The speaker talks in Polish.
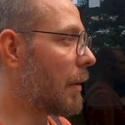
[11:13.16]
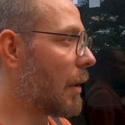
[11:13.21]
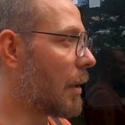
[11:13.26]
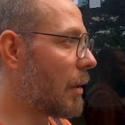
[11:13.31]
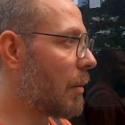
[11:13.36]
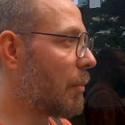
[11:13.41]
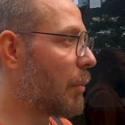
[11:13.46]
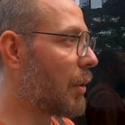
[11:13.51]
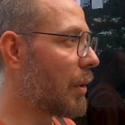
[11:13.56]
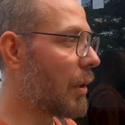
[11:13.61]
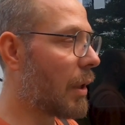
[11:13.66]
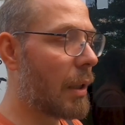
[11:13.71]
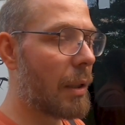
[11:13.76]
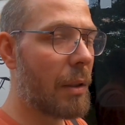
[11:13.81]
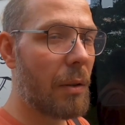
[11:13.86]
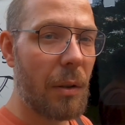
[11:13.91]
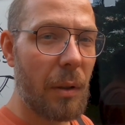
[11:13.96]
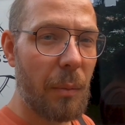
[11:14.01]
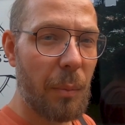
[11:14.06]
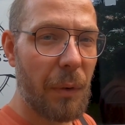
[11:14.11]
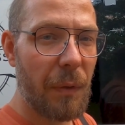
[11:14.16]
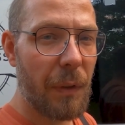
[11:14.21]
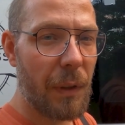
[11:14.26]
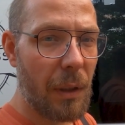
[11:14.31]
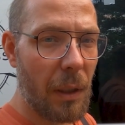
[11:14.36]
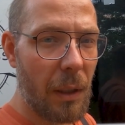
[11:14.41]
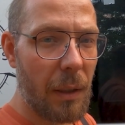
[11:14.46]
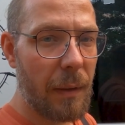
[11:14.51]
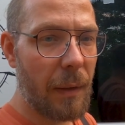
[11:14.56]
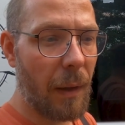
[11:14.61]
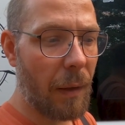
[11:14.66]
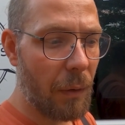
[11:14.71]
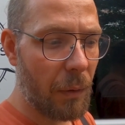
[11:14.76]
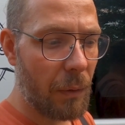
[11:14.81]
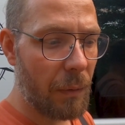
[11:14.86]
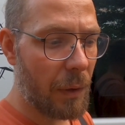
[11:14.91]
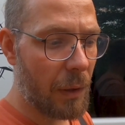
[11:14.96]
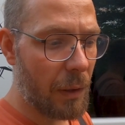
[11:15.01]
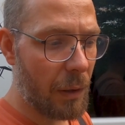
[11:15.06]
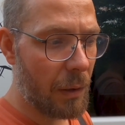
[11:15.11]
W każdym bądź razie oni powiedzieli za
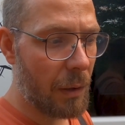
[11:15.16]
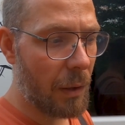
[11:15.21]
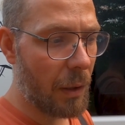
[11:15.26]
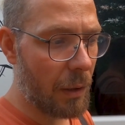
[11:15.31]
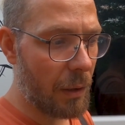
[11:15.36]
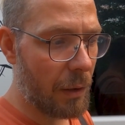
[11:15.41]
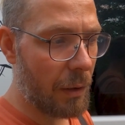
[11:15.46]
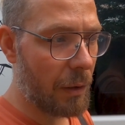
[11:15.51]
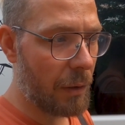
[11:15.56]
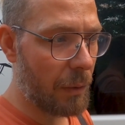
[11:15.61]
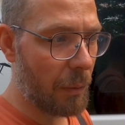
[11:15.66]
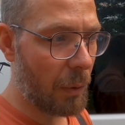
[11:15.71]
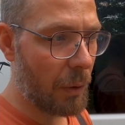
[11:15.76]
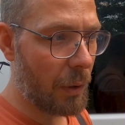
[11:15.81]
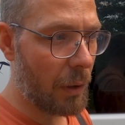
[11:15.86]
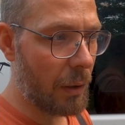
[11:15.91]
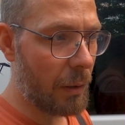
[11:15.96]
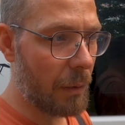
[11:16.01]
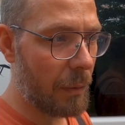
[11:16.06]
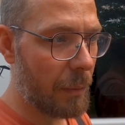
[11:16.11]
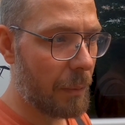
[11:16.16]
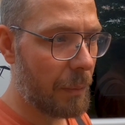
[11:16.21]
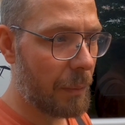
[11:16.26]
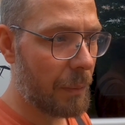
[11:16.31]
to 240 zł.